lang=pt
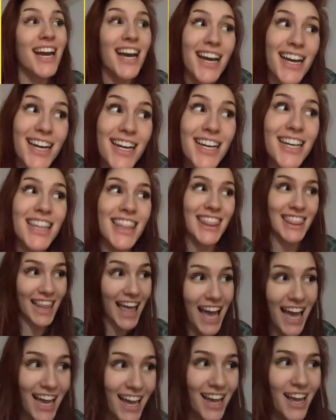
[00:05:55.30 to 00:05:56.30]

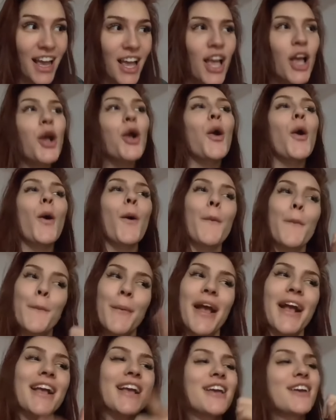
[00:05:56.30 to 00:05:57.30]
Ana, como
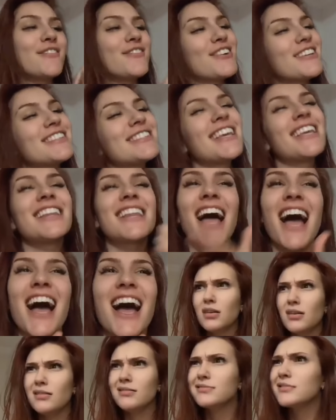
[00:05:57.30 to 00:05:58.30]
é que você
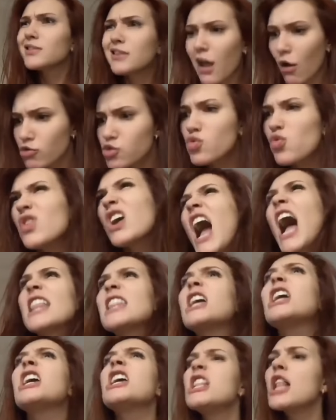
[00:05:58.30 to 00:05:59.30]
tá?
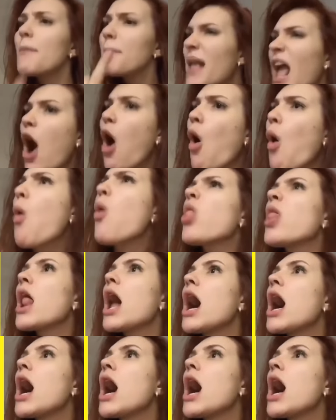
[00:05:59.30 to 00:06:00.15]
sugada aqui na minha rola.